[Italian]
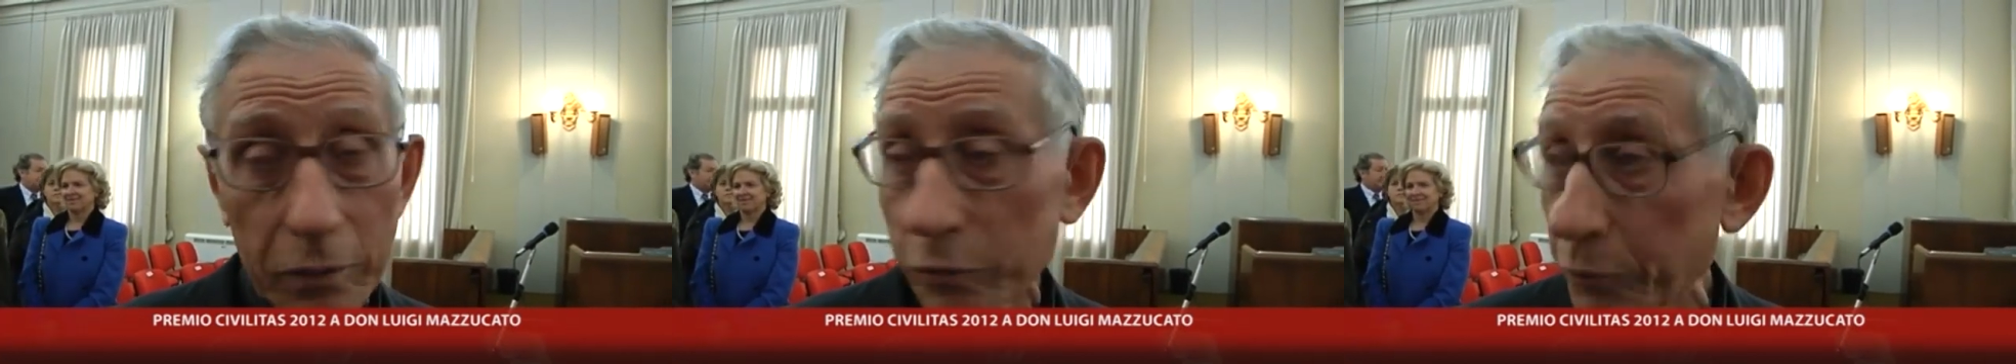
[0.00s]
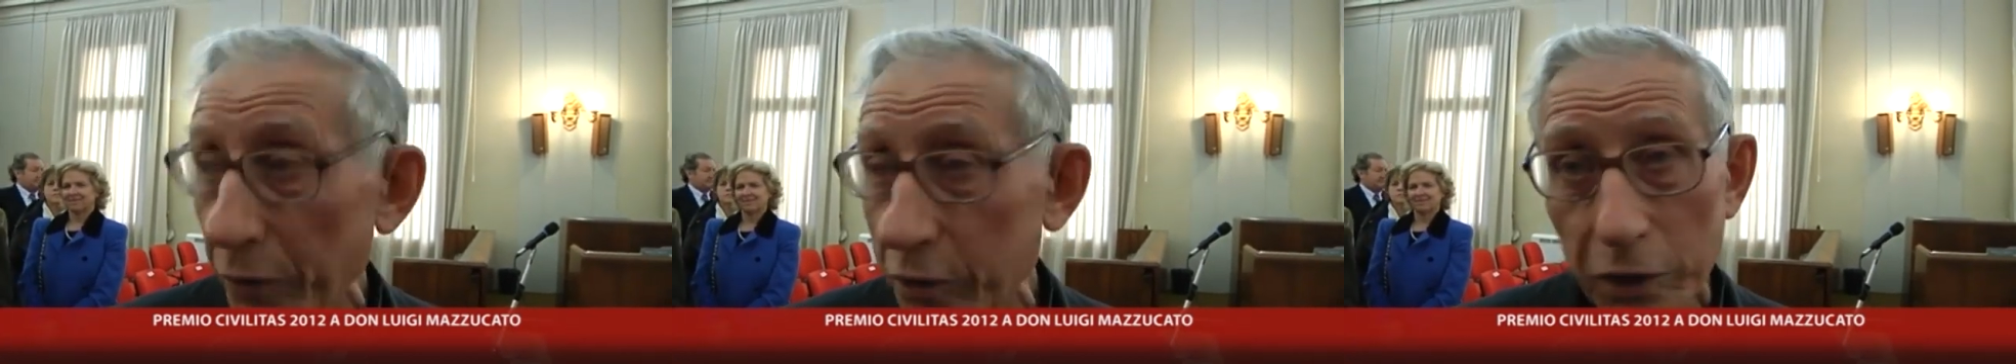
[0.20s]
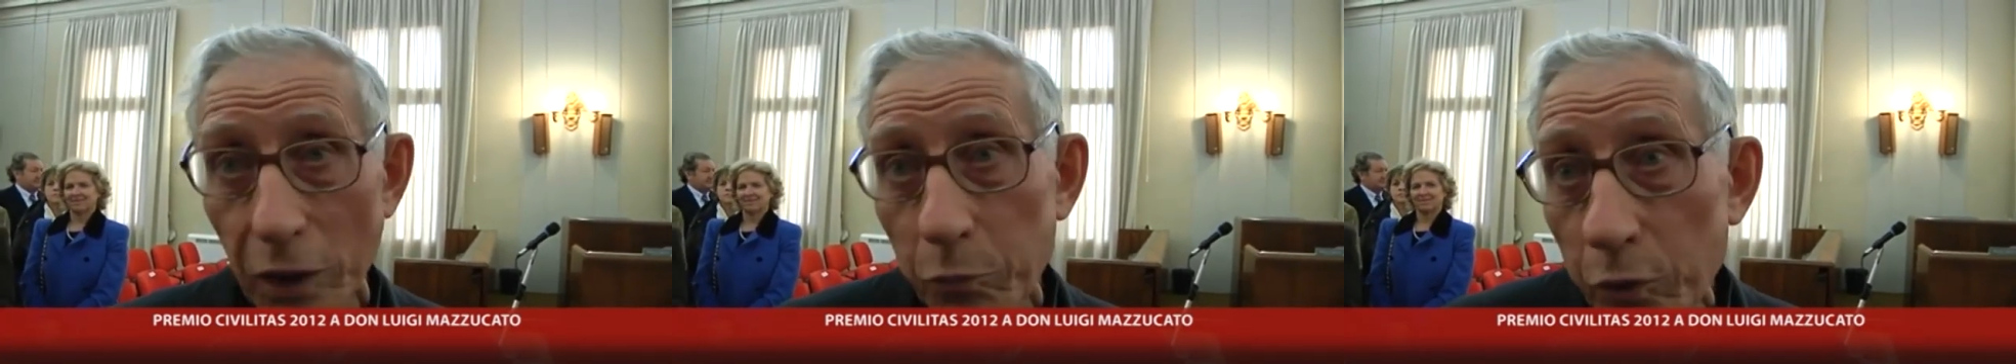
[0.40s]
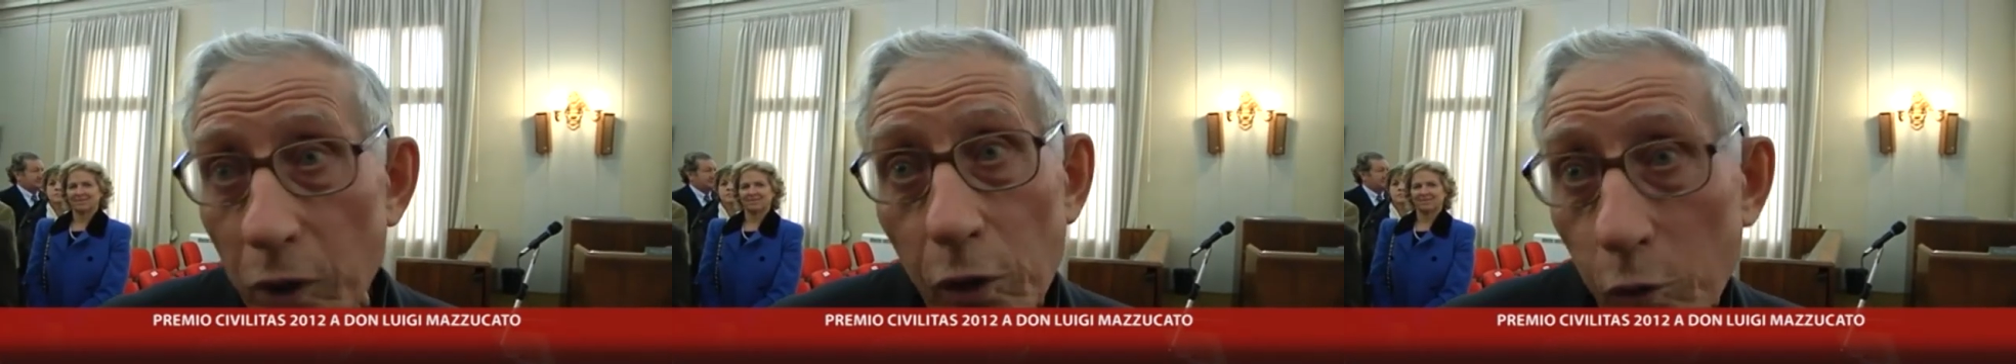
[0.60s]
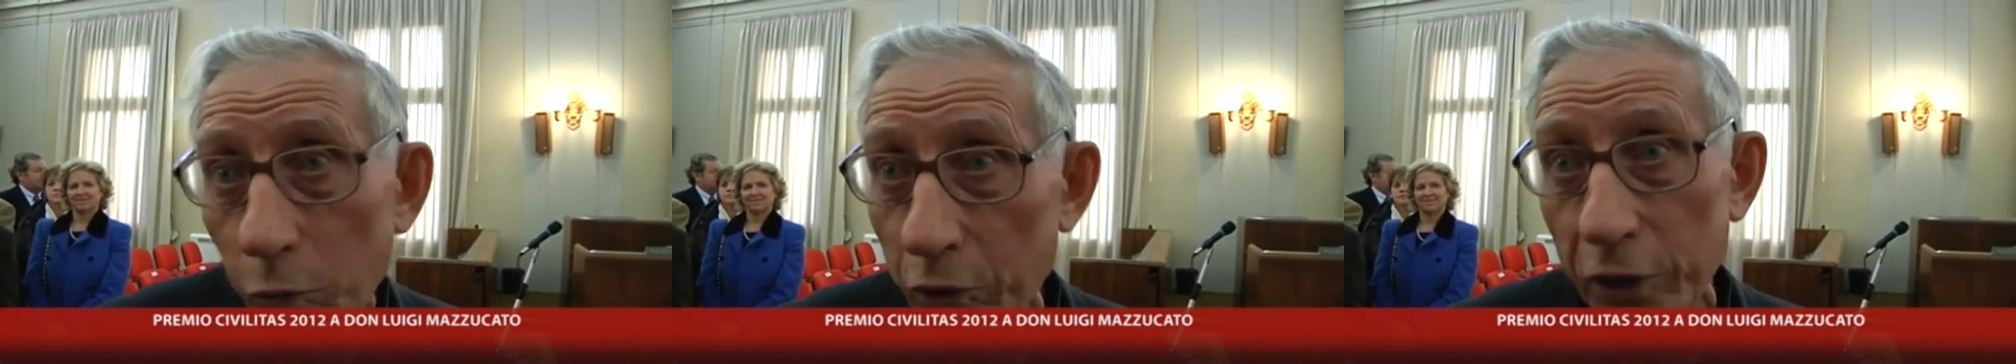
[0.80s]
per esempio la
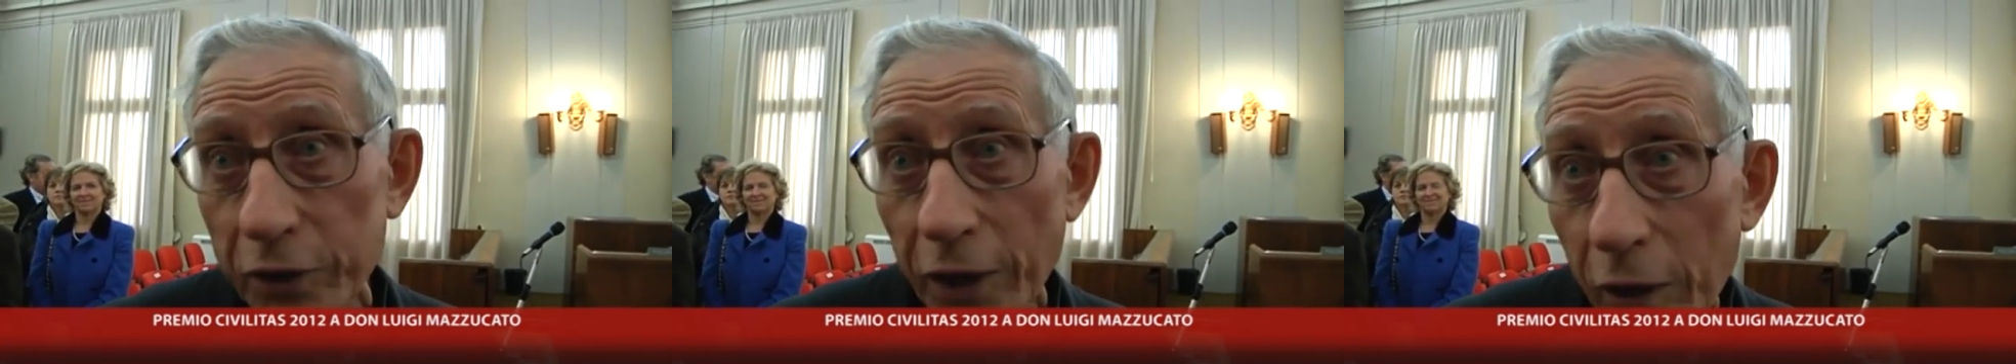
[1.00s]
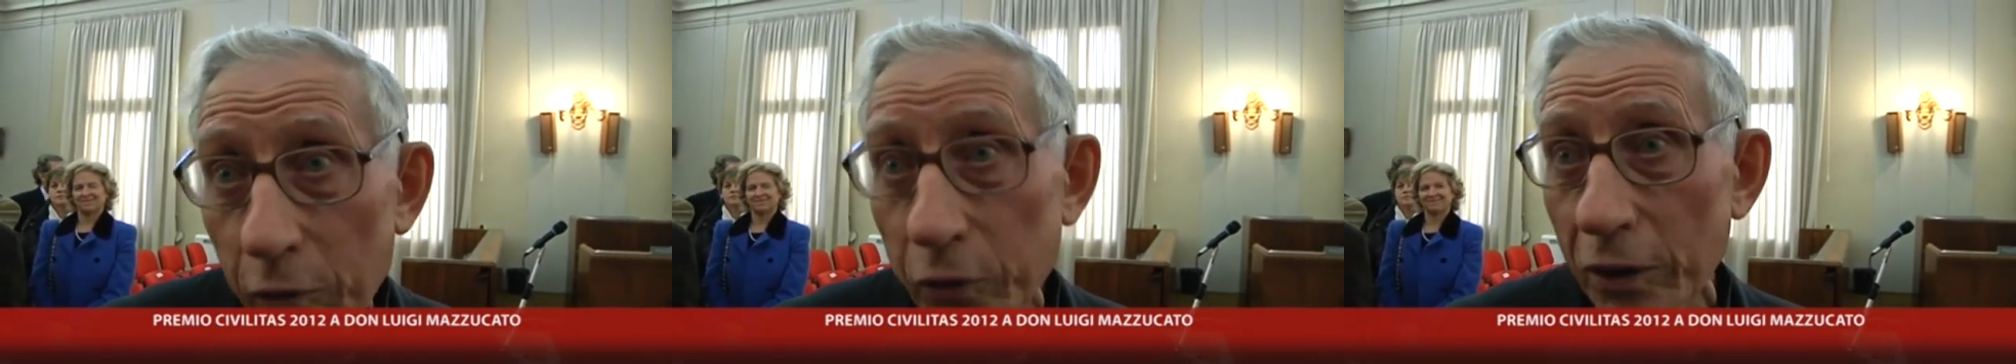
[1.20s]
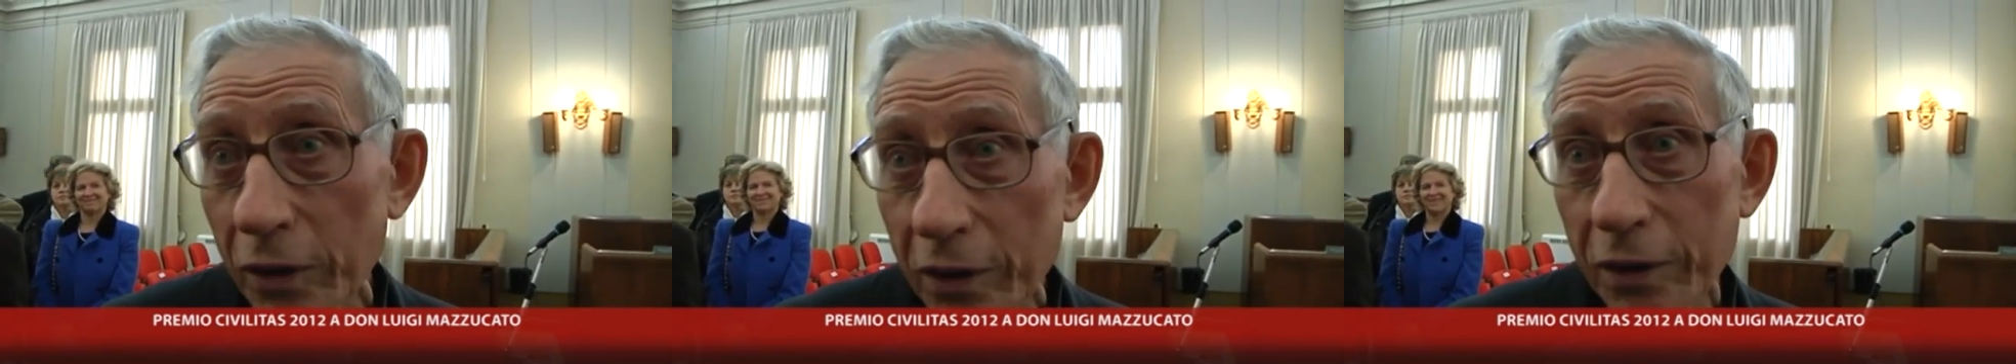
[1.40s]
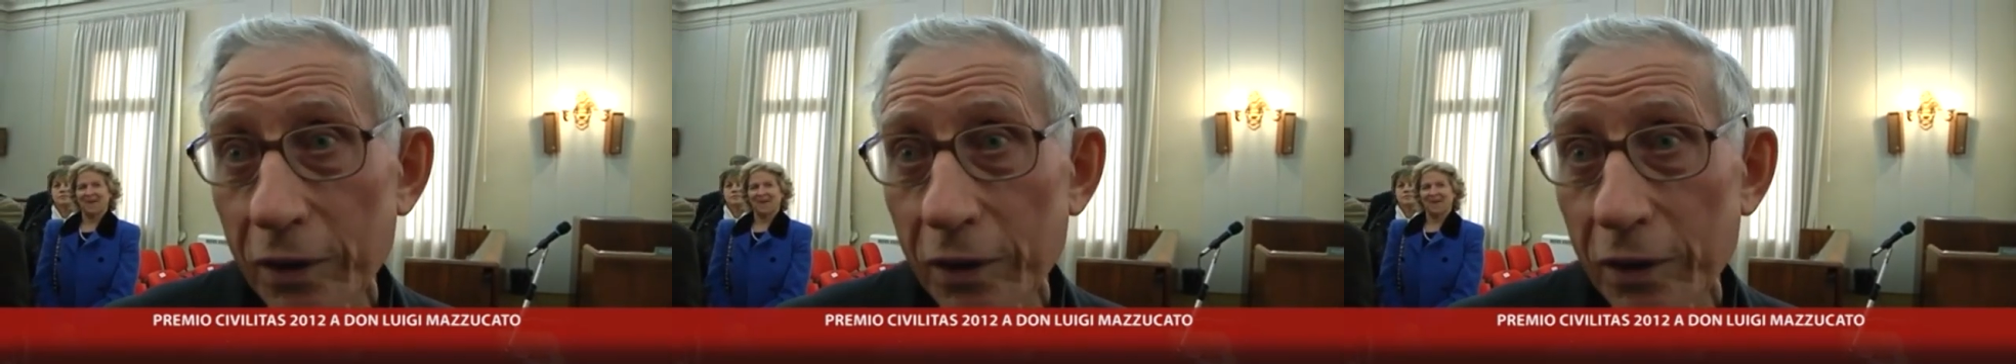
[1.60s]
comunità qui,